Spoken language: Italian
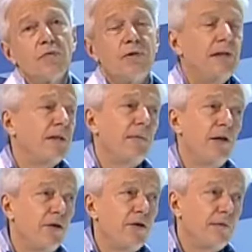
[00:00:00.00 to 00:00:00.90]
20
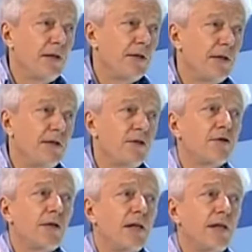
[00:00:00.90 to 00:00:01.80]
milioni di vaccini ci
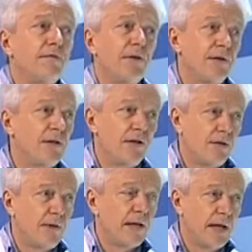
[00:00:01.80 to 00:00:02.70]
sono stati
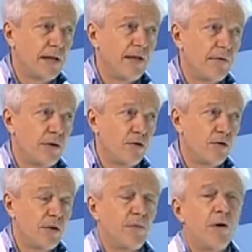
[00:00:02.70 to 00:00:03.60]
25 casi di questo
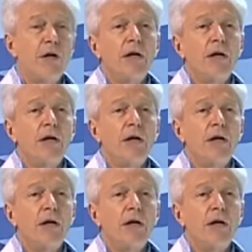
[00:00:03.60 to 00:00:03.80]
tipo.